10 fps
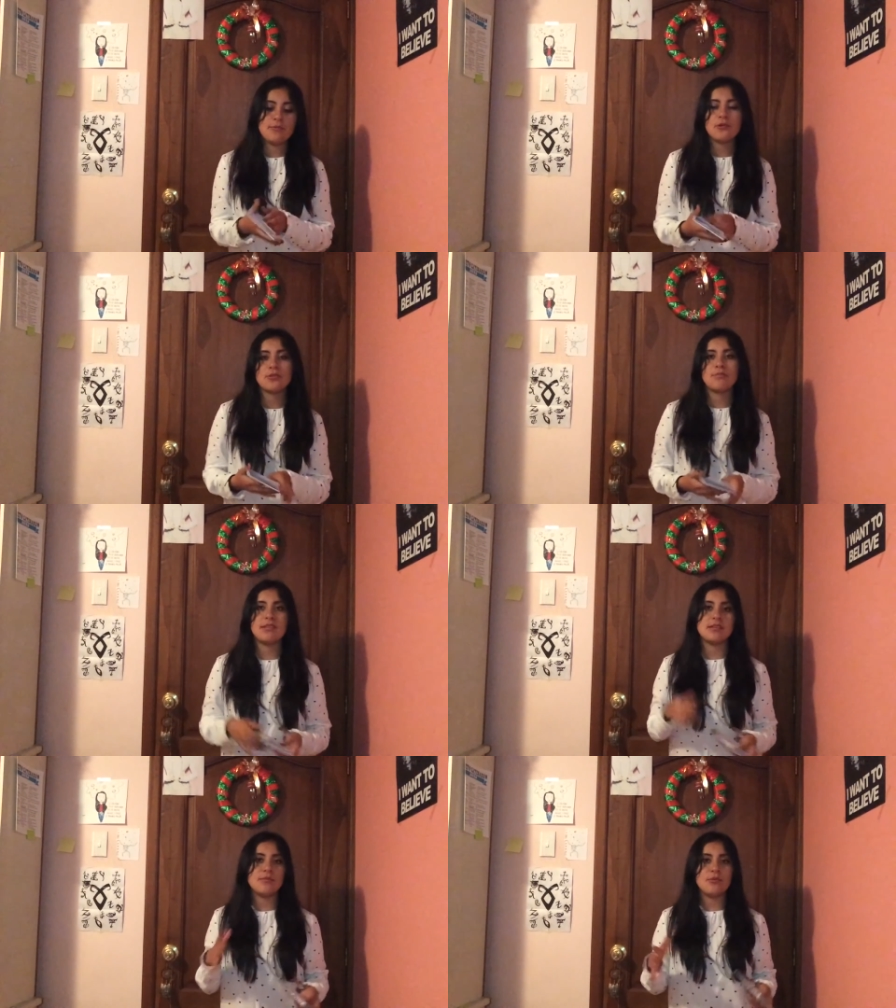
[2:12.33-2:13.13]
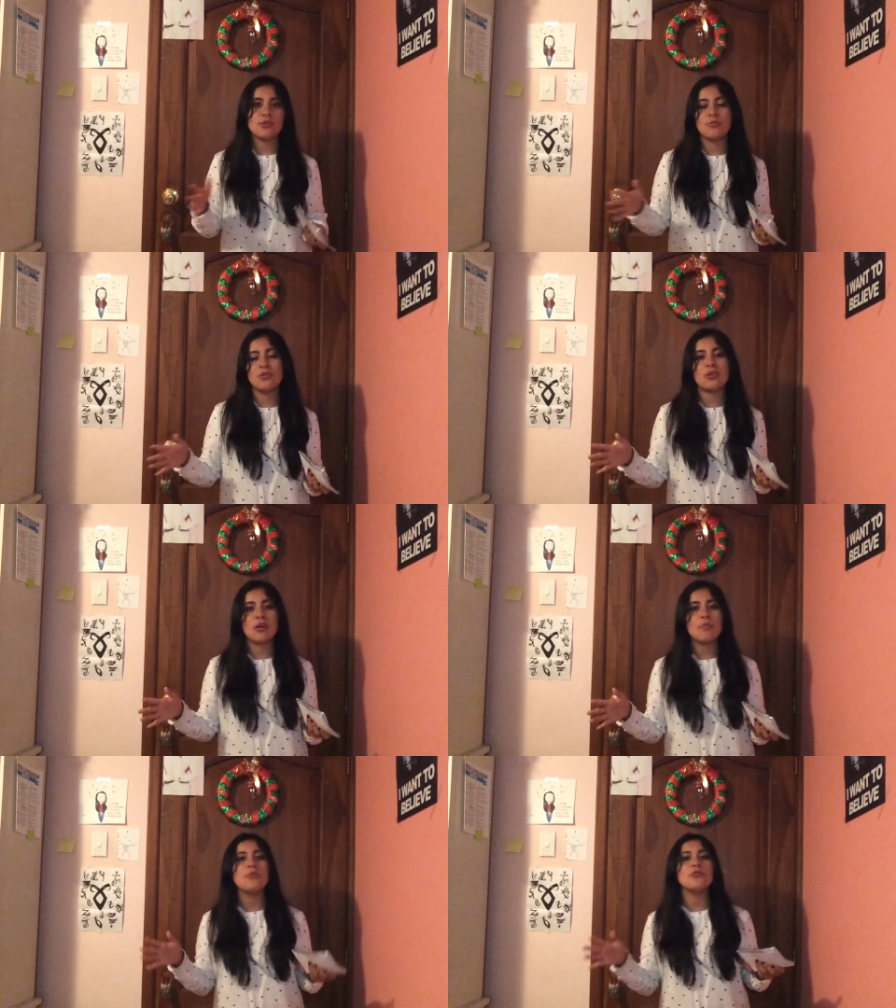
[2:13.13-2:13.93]
Books,
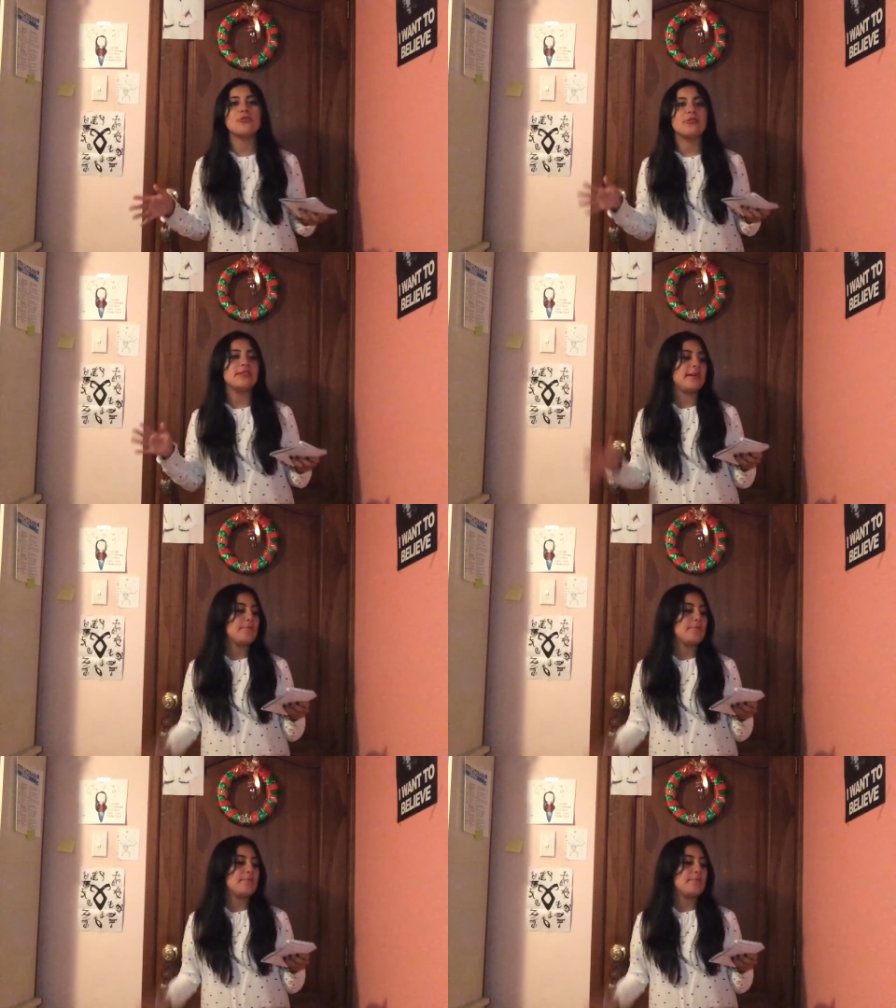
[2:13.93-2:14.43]
mrbooks.com.es.